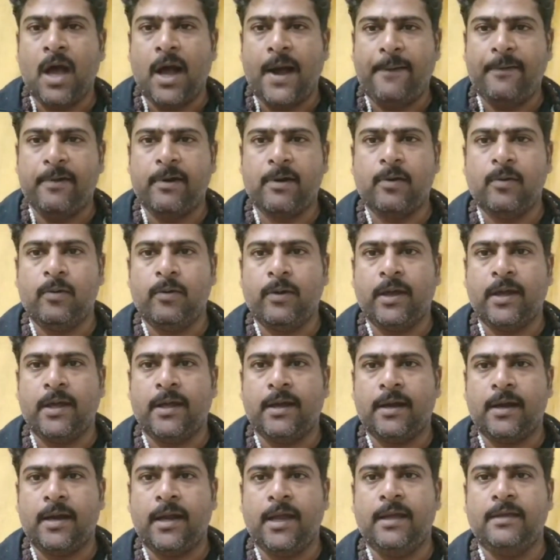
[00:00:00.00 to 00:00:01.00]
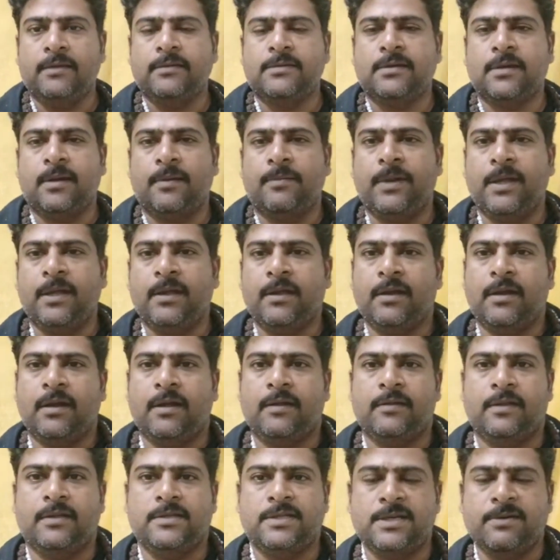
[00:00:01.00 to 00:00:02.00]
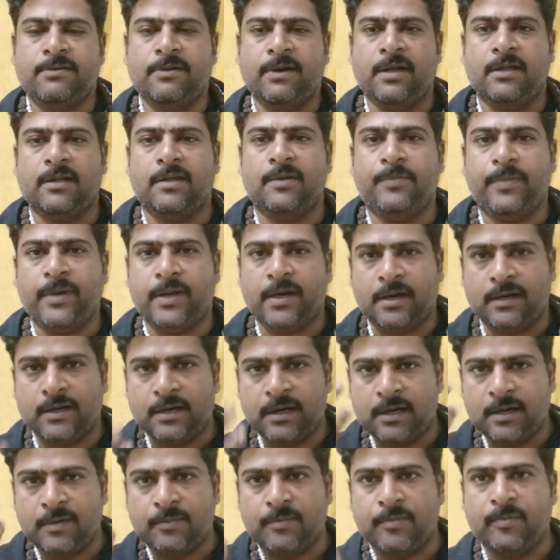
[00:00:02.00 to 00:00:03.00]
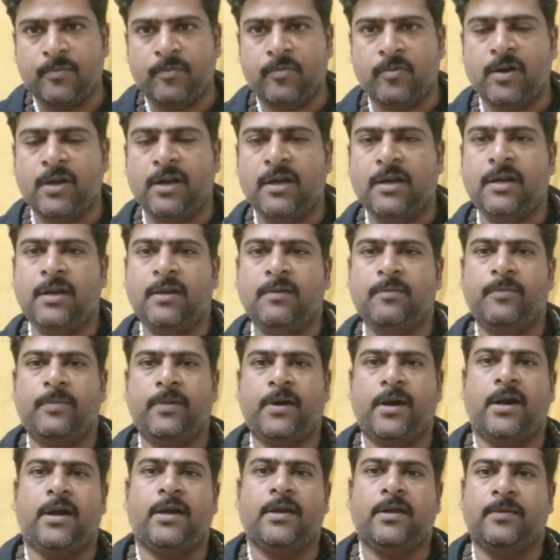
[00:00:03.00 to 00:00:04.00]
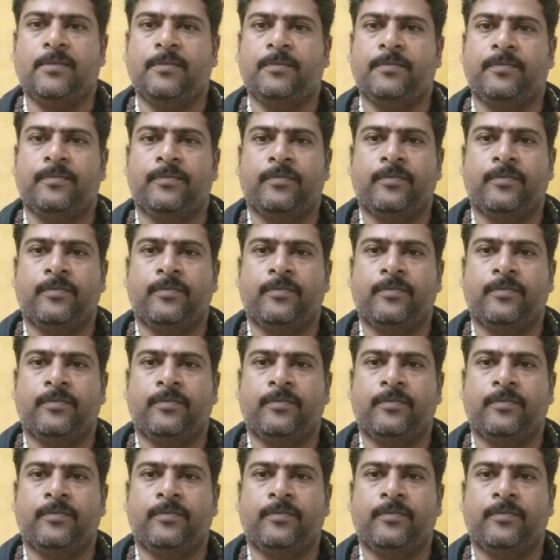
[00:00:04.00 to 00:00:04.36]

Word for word: அவர்களுடைய ரேஸ் அப்படிங்கிற அந்த ஜீவகாந்த பேராற்றல் நம் உடலில் பாயும்